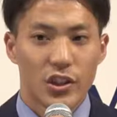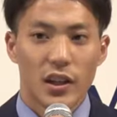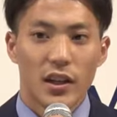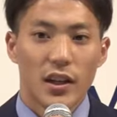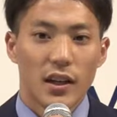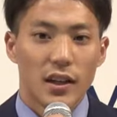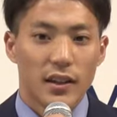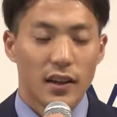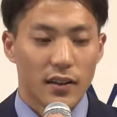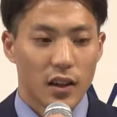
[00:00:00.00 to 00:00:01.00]
に
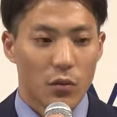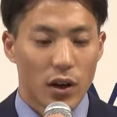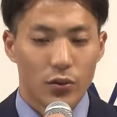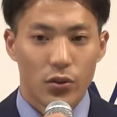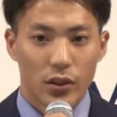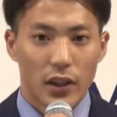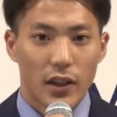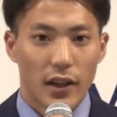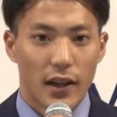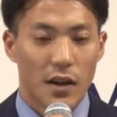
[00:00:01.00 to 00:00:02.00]
なってもらうように
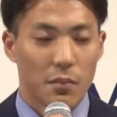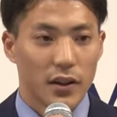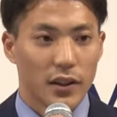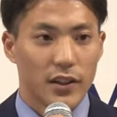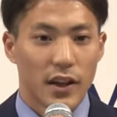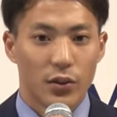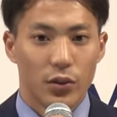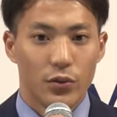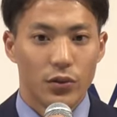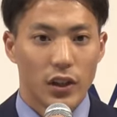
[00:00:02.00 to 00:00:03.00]
頑張っていきたいと
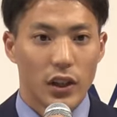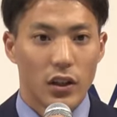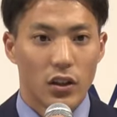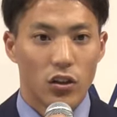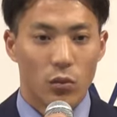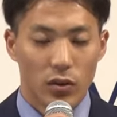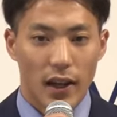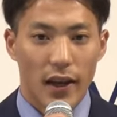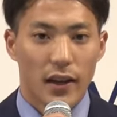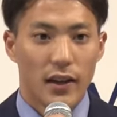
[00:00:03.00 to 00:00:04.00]
いうふうに思っ
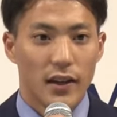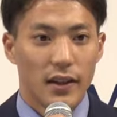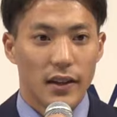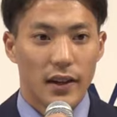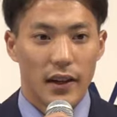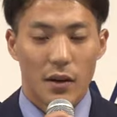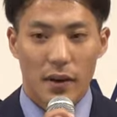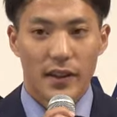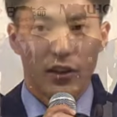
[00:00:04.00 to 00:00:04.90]
て頑張りた